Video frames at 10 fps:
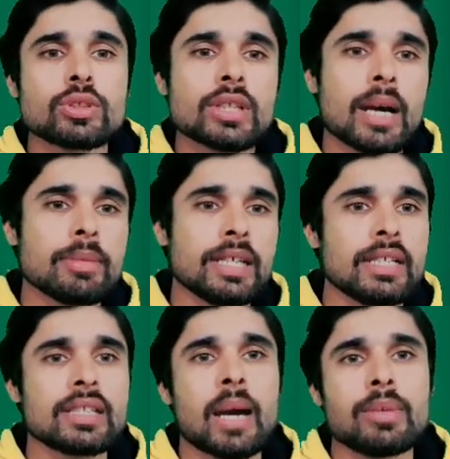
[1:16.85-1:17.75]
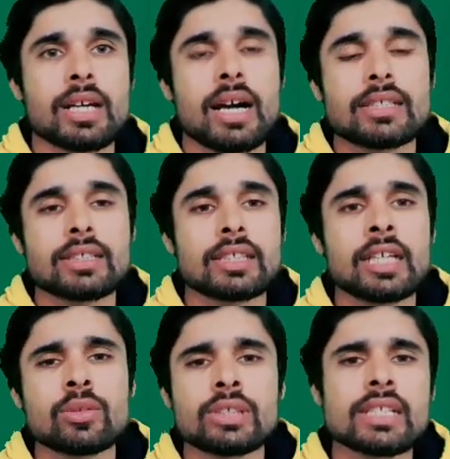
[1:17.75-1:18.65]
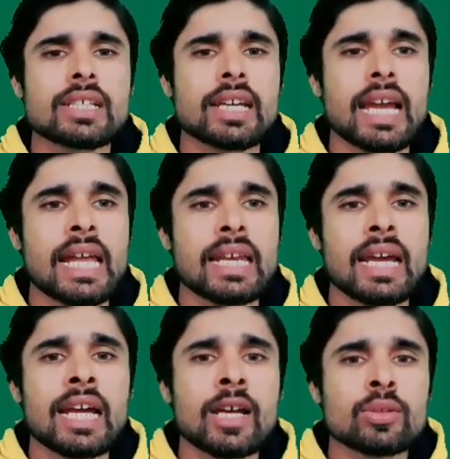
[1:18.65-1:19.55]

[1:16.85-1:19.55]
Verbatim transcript: उसका भी हिसाब लगा सकते हैं तो जैसे कि एल है